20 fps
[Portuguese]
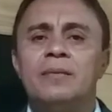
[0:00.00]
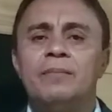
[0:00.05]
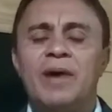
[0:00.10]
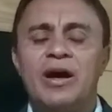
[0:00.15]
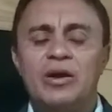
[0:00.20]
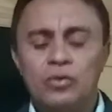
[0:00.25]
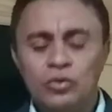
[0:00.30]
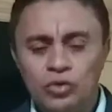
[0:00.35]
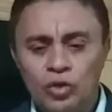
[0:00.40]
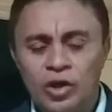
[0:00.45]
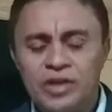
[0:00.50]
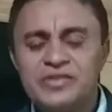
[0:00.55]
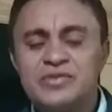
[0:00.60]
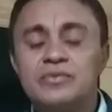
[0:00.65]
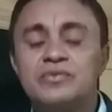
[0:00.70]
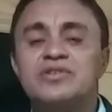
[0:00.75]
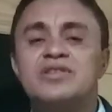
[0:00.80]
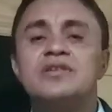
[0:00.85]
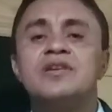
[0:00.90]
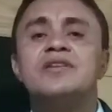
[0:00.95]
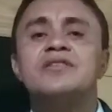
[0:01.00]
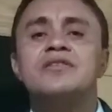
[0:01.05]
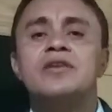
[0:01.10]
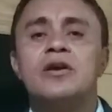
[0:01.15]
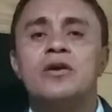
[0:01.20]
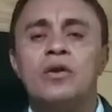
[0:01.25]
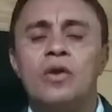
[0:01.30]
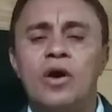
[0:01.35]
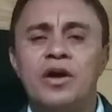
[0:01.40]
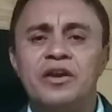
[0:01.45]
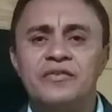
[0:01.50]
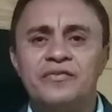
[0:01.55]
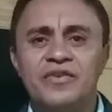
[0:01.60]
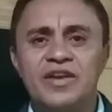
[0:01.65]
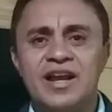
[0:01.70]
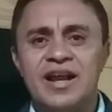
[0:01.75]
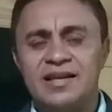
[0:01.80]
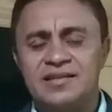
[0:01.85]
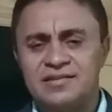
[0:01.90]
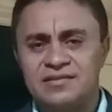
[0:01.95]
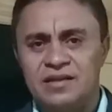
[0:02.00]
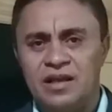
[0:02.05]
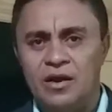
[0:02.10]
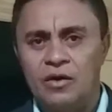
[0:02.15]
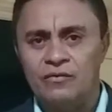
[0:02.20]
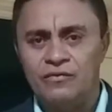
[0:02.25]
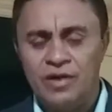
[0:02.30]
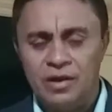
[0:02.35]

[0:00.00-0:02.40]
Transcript: para o nosso dia de glorificação.